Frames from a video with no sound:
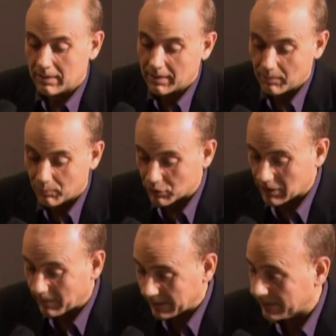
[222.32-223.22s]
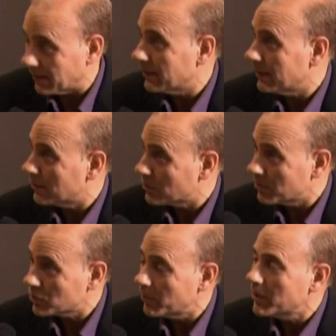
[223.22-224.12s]
dice Bustamante, eh, nos
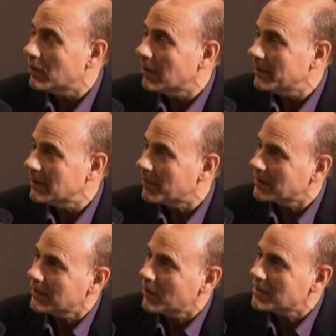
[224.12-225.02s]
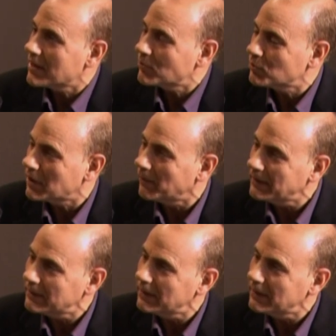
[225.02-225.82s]
hemos comido el David, a partir de ahora serás Bustamante.